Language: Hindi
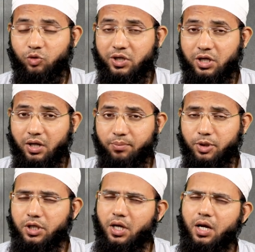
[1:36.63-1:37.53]
उनकी
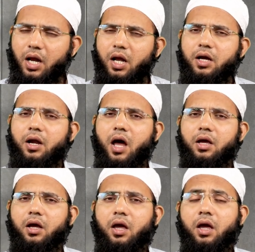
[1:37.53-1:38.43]
अपनी एक अलग राय
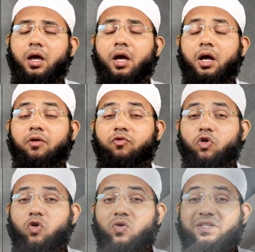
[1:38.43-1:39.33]
है
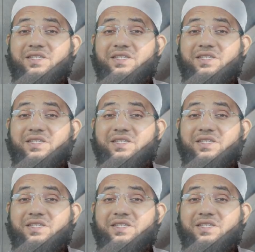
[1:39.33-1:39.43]
वो